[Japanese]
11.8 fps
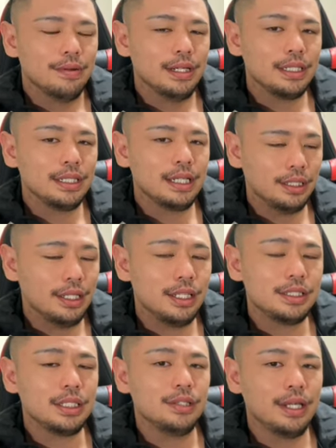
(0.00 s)
かわいかっ
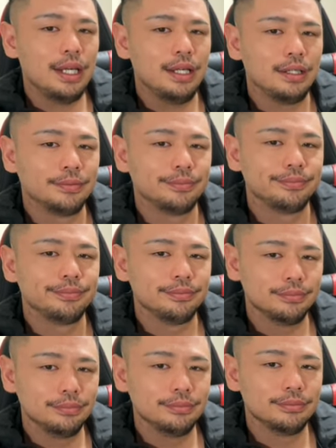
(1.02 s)
たらしい俺、
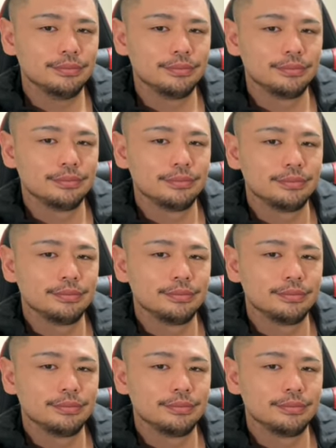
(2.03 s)
うん、